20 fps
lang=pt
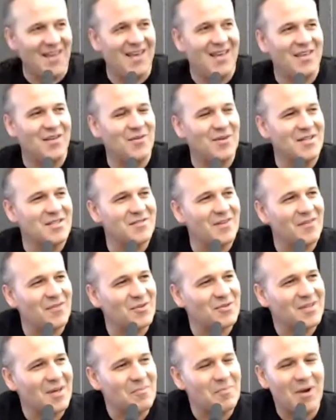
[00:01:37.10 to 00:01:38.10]
E o Andy vai
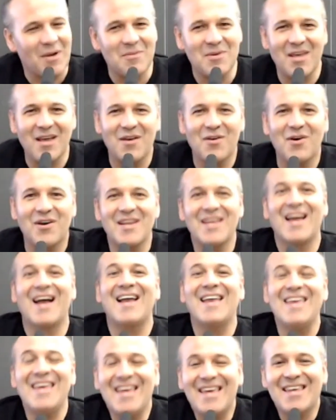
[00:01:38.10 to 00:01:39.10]
voltar para mim agora. E é
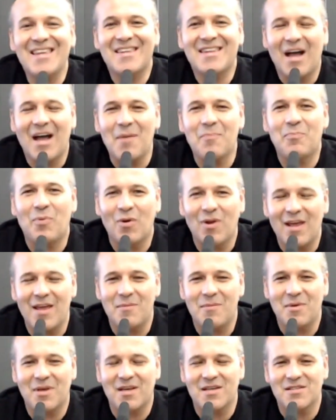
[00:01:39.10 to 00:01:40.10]
aí que tá a
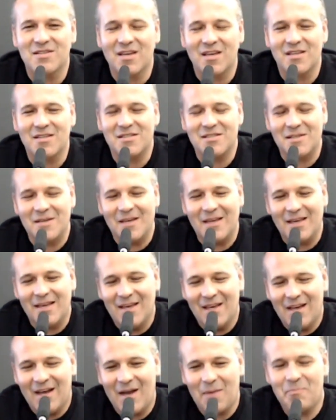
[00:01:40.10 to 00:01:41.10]
polêmica, gente.
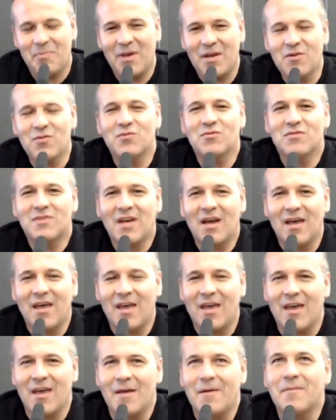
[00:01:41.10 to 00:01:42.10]
A pergunta
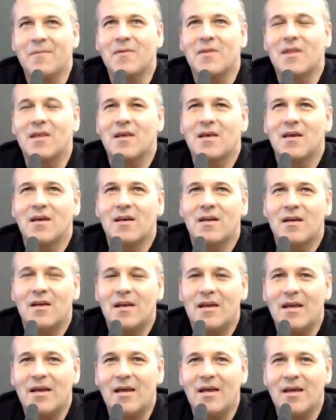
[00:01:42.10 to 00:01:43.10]
é,
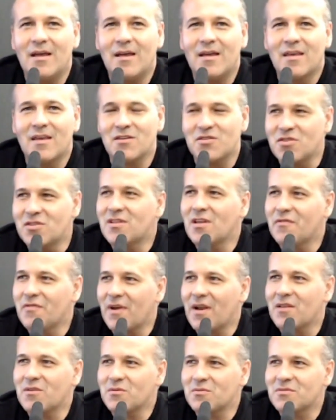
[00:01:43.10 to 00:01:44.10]
é, que a gente tem
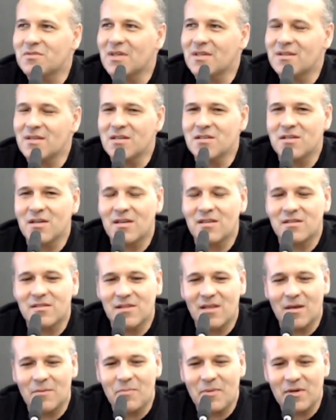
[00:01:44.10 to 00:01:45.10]
falado com tanta gente,
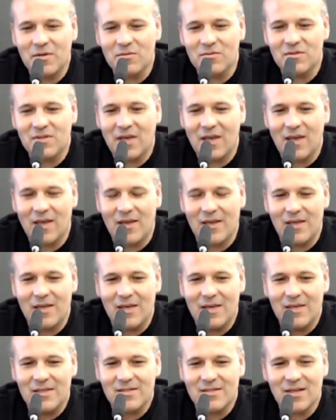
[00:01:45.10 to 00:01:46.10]
né? A pergunta é:
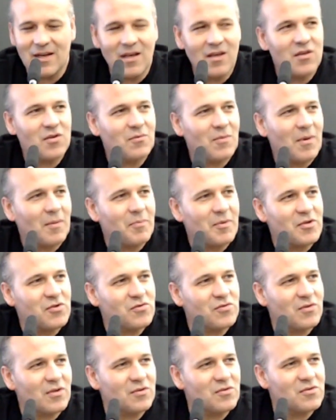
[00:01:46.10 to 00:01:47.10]
será que uma
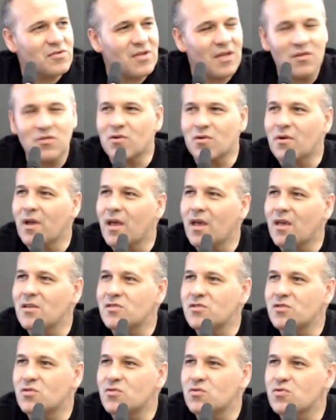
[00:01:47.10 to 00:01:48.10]
pessoa do
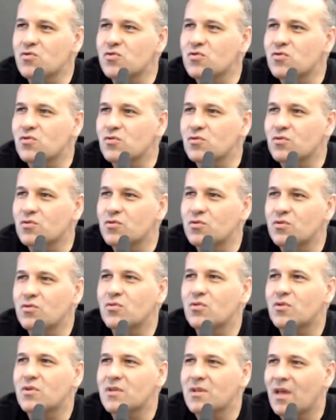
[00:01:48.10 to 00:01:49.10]
Centro-Oeste, do Sul, do
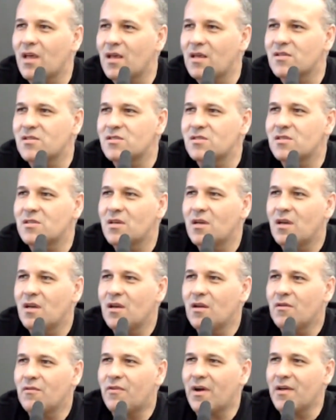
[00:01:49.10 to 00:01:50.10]
Nordeste
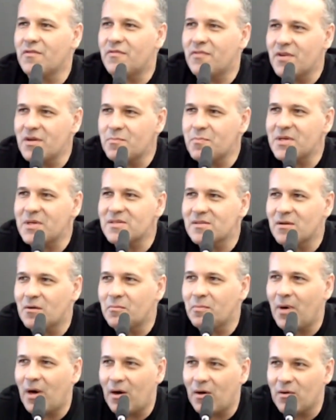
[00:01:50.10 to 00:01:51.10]
vai vir para São
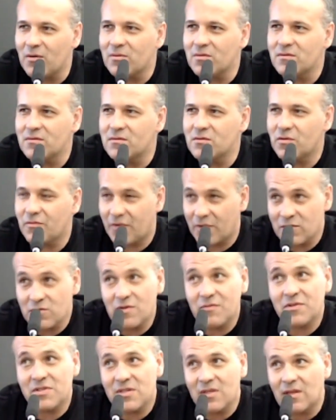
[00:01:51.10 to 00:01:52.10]
Paulo? Estou falando
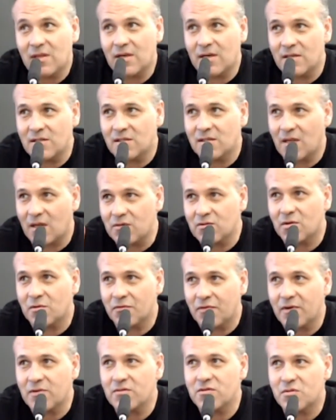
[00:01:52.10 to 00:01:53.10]
de visitante, né? Não
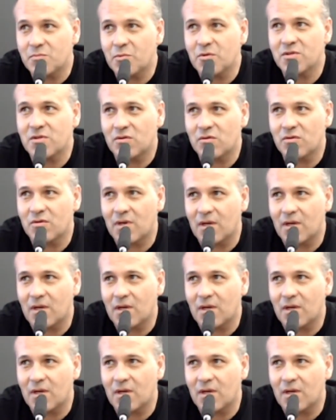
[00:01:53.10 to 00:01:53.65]
estamos falando de expositor. Né?